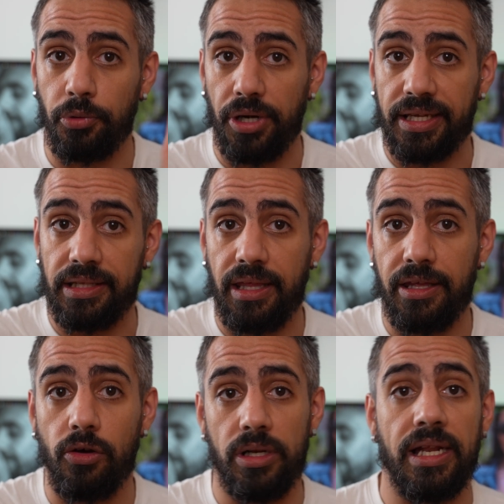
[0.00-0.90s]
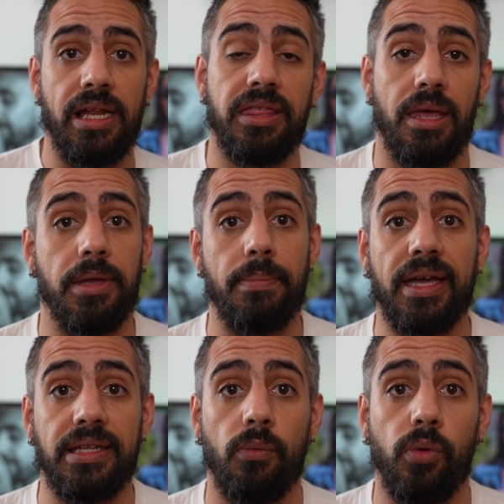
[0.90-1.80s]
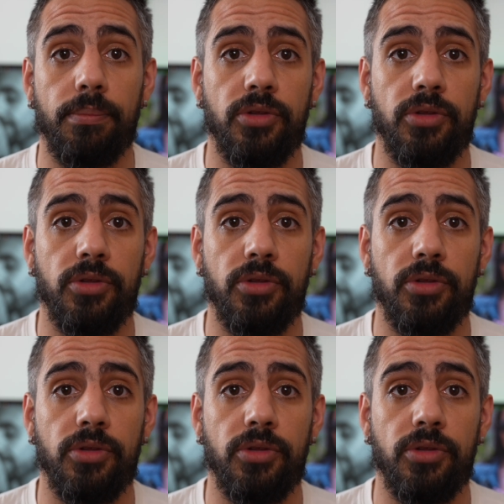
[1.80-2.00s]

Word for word: por aquí te dejo el enlace a mi página web